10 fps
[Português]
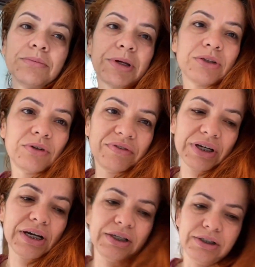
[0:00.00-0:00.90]
que a temperatura
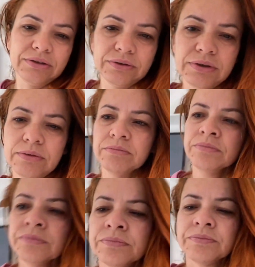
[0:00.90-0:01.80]
vai caindo.
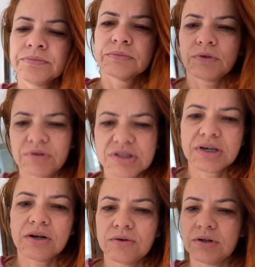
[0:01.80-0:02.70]
Não vai
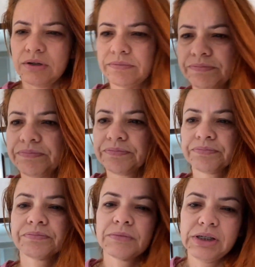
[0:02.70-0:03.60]
ser agora.
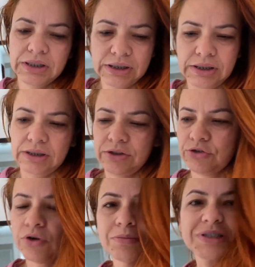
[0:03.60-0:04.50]

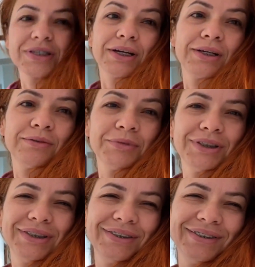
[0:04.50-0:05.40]
Deixa eu arrumar essa
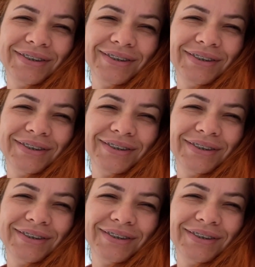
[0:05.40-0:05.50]
cama.